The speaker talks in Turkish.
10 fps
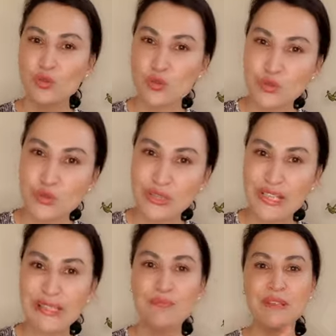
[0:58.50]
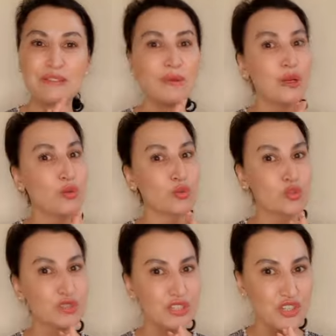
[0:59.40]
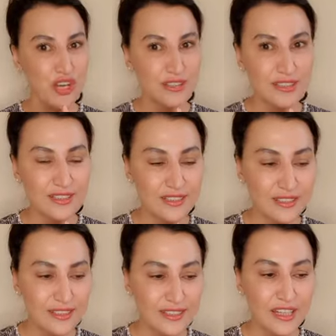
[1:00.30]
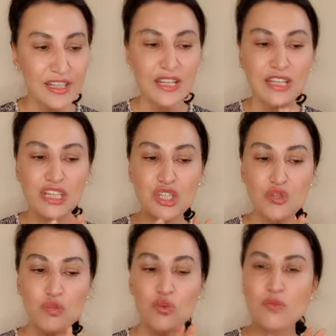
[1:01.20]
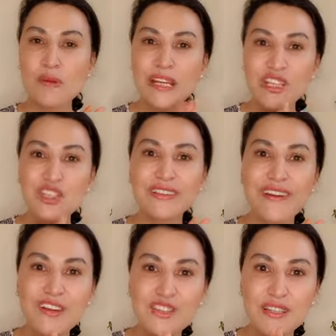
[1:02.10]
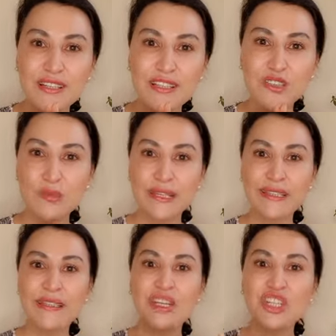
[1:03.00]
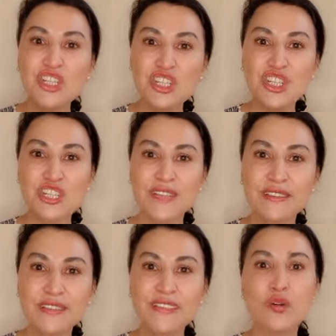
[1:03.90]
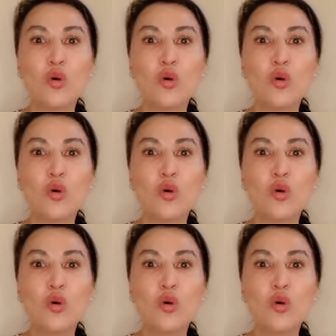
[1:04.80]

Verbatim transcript: küskünlüklerin bitme konusunda şanslısınız. İş kurmak için acele etmeyin. İş yerinizi